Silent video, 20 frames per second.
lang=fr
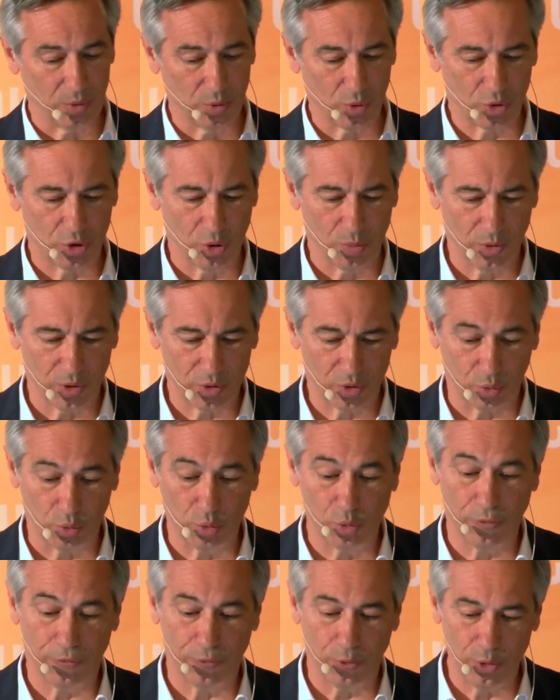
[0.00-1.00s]
non seulement sur tout
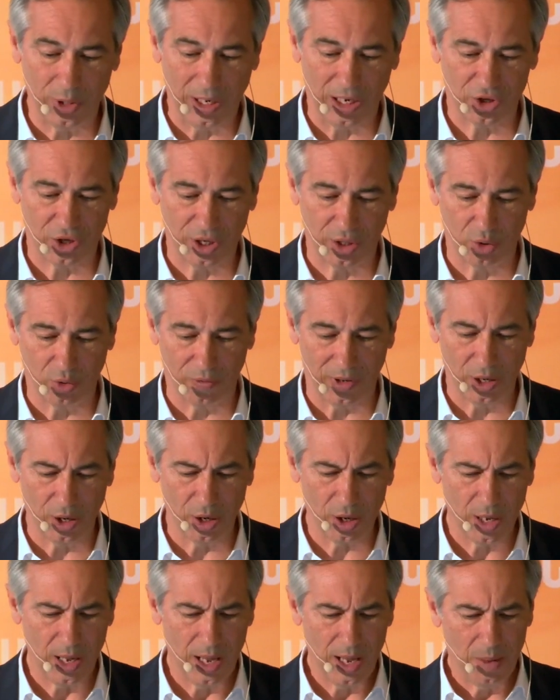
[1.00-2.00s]
le flux de la chaîne de
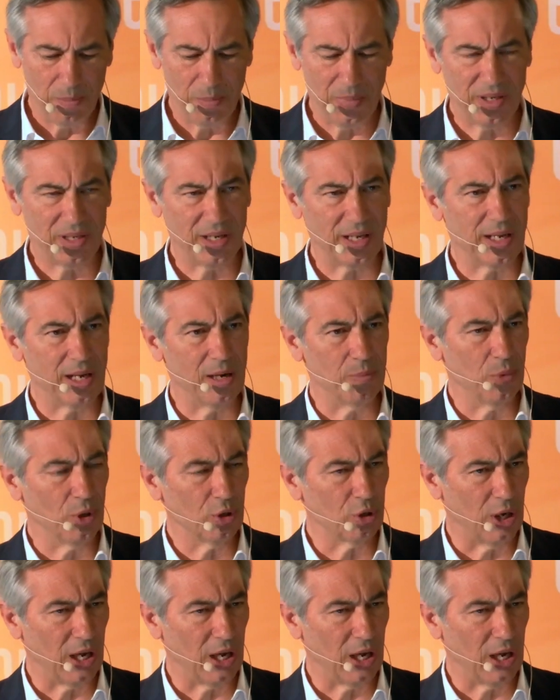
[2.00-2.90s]
valeur, mais également dans